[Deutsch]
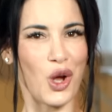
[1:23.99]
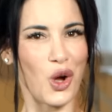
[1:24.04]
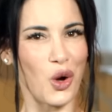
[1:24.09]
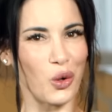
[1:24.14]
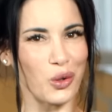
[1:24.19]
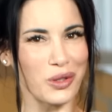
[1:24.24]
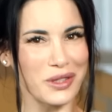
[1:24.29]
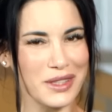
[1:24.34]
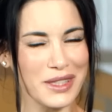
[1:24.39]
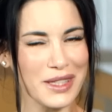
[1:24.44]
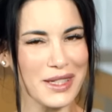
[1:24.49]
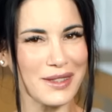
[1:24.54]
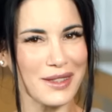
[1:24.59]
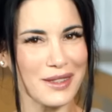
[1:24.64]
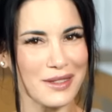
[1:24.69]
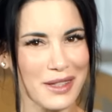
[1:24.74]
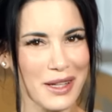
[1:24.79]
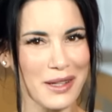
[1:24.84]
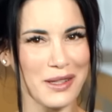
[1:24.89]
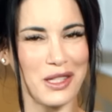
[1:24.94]
Und diese
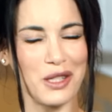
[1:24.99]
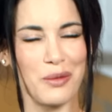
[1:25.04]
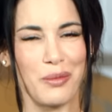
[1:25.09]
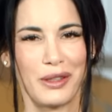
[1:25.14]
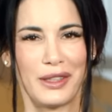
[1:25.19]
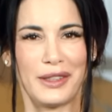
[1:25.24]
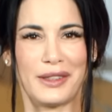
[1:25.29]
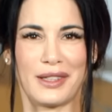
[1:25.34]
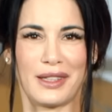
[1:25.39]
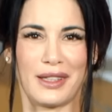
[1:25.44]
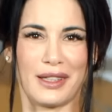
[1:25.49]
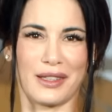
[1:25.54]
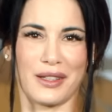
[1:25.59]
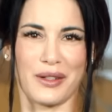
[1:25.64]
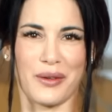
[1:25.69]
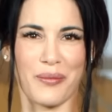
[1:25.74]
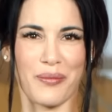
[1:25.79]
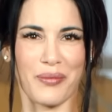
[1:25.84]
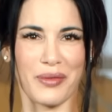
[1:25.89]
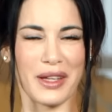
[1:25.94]
Sensibilität,
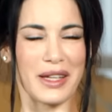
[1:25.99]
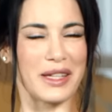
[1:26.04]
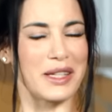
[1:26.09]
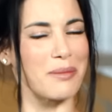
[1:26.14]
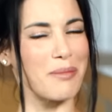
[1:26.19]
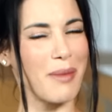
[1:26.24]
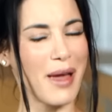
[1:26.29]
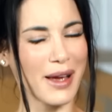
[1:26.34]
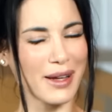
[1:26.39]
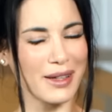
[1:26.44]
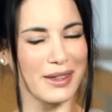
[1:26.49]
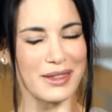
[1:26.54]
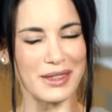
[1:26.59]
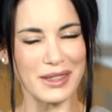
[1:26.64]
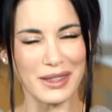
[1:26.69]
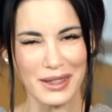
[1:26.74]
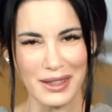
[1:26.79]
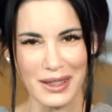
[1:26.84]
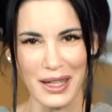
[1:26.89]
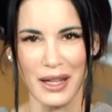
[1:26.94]
ich merke
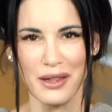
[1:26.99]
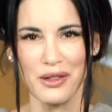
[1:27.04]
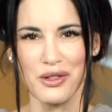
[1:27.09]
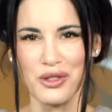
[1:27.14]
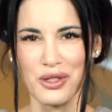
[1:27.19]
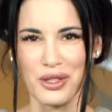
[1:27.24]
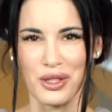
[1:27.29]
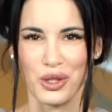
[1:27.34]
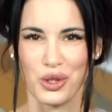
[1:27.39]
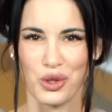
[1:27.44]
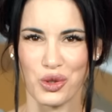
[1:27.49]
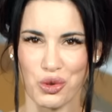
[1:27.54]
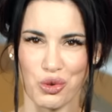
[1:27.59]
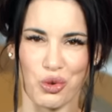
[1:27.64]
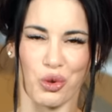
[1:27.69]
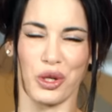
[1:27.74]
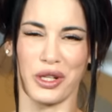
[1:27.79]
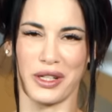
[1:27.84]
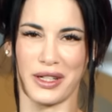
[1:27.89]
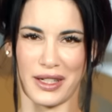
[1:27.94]
die ganz
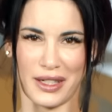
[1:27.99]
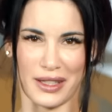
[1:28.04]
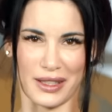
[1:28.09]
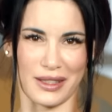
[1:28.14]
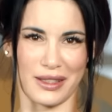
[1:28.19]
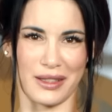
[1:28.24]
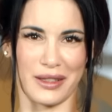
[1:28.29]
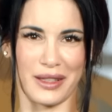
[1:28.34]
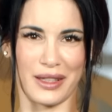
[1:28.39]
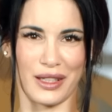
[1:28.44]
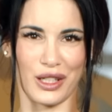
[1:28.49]
deutlich.